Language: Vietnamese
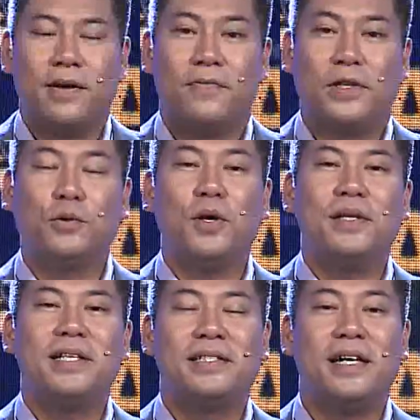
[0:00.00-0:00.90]
và chúng tôi
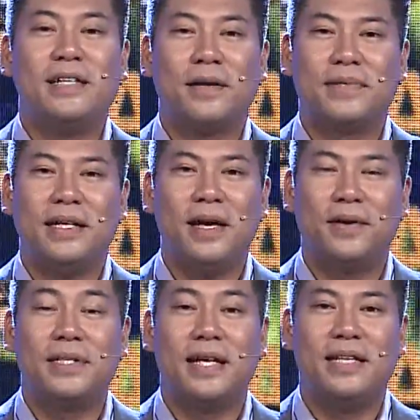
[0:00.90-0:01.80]
sẽ trân trọng giới
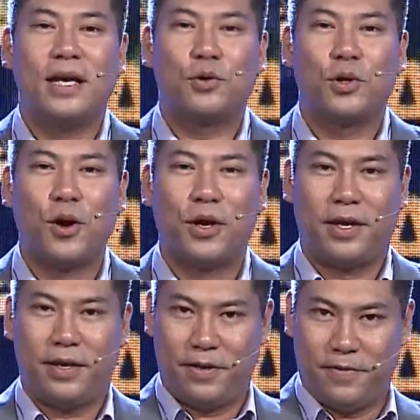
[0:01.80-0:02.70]
thiệu sự hiện diện của đội
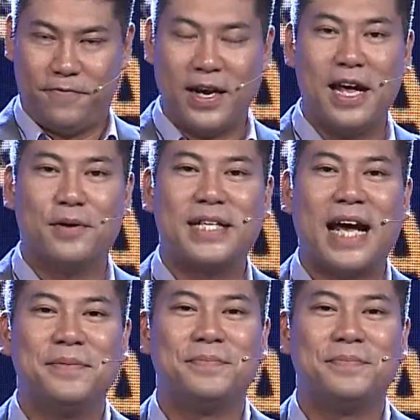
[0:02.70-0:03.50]
vật liệu xanh